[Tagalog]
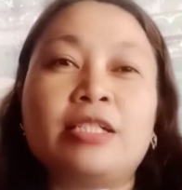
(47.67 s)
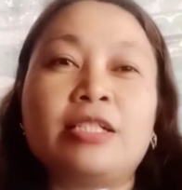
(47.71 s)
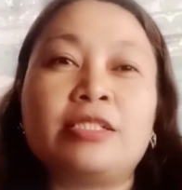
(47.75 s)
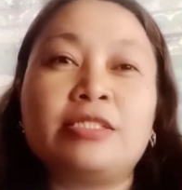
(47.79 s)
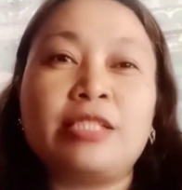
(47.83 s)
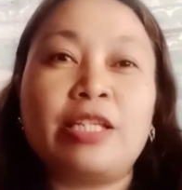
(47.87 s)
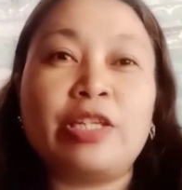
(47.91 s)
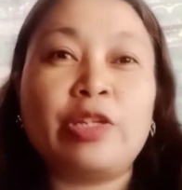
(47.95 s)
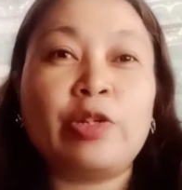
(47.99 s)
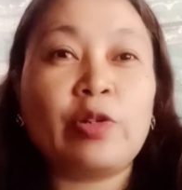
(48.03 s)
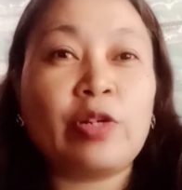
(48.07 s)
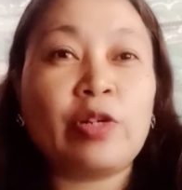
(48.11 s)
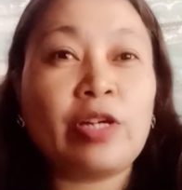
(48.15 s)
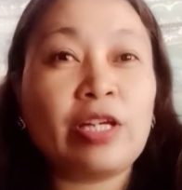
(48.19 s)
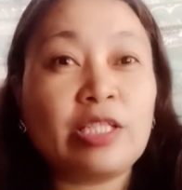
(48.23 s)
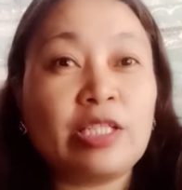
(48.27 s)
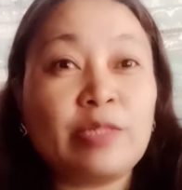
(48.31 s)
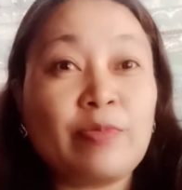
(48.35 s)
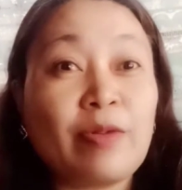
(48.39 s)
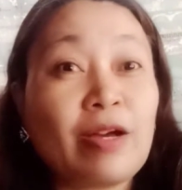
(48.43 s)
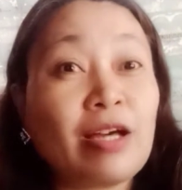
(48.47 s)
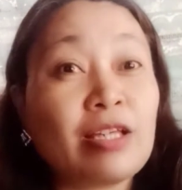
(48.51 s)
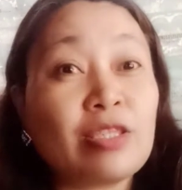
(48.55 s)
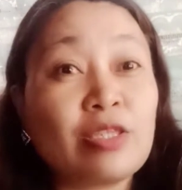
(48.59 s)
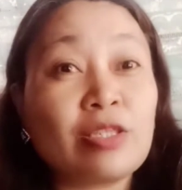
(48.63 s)
sa inyo guys.
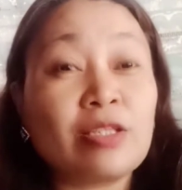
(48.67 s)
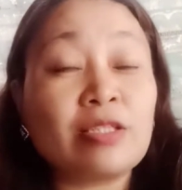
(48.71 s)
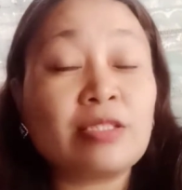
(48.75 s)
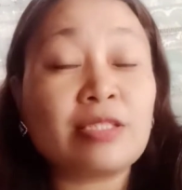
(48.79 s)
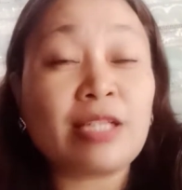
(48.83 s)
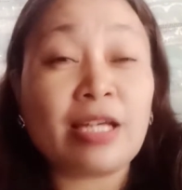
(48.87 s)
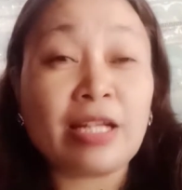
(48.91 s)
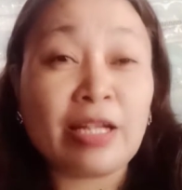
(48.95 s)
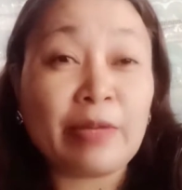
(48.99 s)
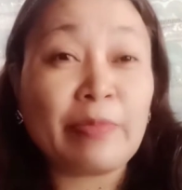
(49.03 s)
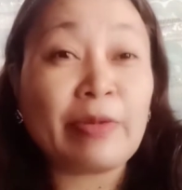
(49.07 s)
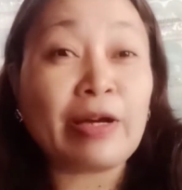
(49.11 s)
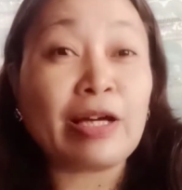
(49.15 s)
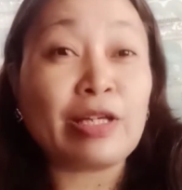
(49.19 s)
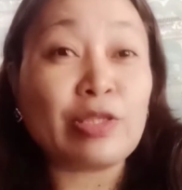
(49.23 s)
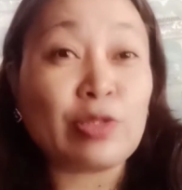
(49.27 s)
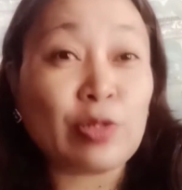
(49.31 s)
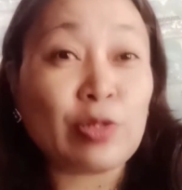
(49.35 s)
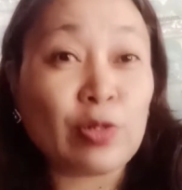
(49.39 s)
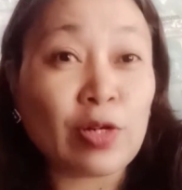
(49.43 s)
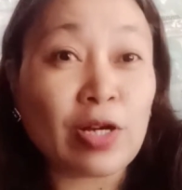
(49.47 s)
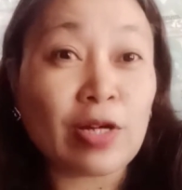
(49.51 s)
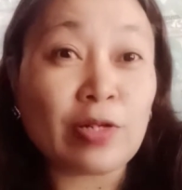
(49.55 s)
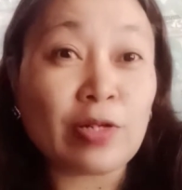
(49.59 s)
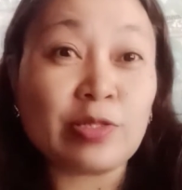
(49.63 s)
Maka, sana
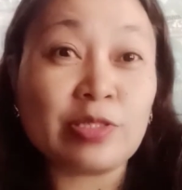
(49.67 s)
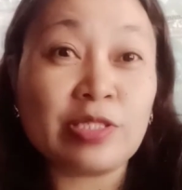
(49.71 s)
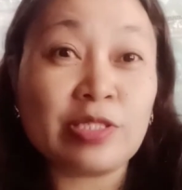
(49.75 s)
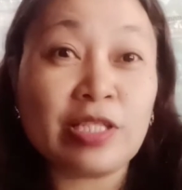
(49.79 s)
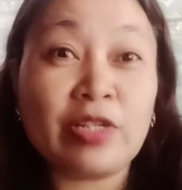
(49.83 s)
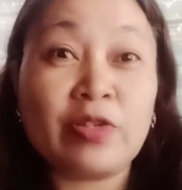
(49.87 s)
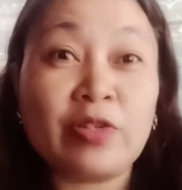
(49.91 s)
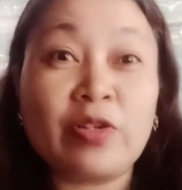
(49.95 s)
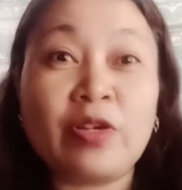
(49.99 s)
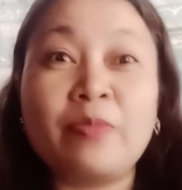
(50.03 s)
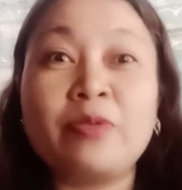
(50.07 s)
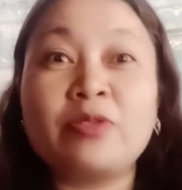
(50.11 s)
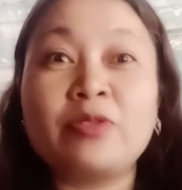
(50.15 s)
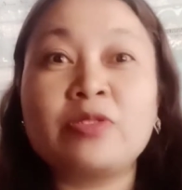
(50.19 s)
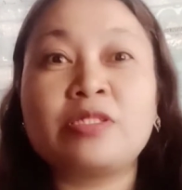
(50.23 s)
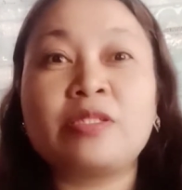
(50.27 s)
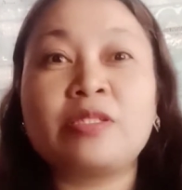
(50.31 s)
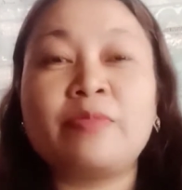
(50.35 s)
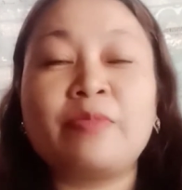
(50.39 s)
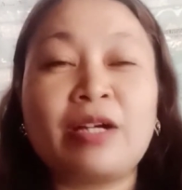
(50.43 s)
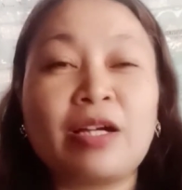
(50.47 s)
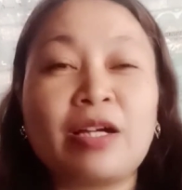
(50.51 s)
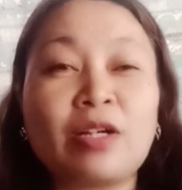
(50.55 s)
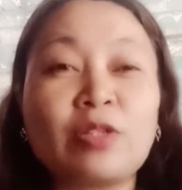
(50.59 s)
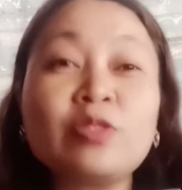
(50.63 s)
makatulong ako sa inyo about sa
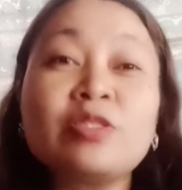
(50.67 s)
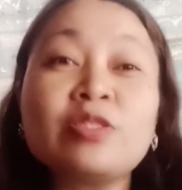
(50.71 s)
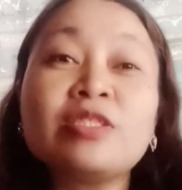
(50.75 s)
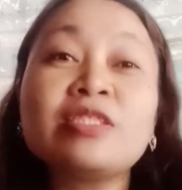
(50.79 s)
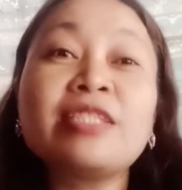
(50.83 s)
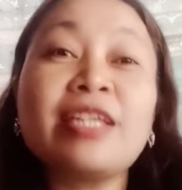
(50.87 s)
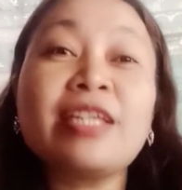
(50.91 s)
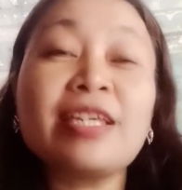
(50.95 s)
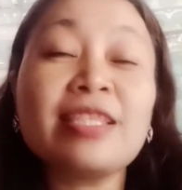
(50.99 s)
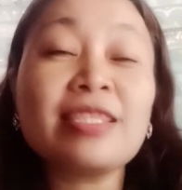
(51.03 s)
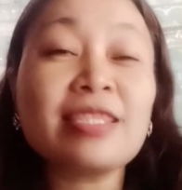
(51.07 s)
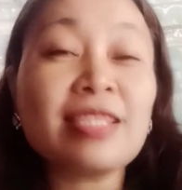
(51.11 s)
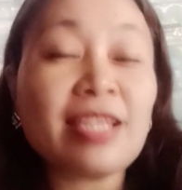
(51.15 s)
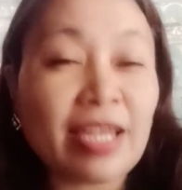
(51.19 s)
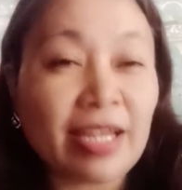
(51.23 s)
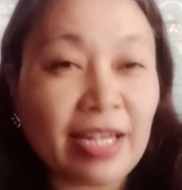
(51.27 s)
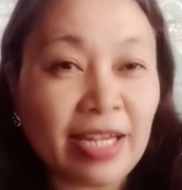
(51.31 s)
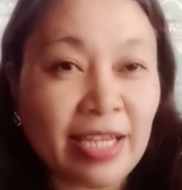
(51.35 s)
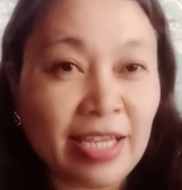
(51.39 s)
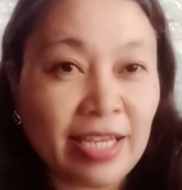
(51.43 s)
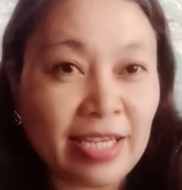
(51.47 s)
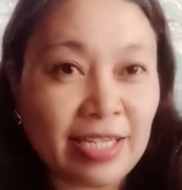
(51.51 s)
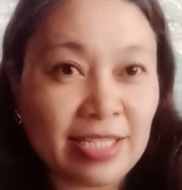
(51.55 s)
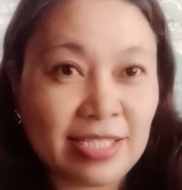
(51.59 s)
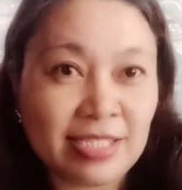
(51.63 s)
mga content
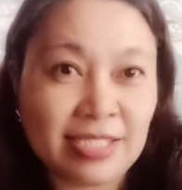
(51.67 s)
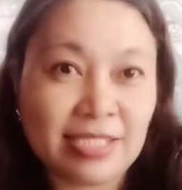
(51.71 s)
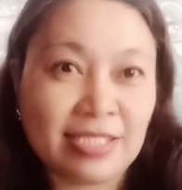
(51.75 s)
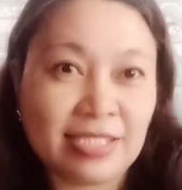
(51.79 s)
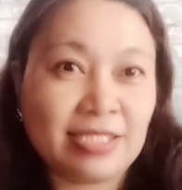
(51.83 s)
ideas.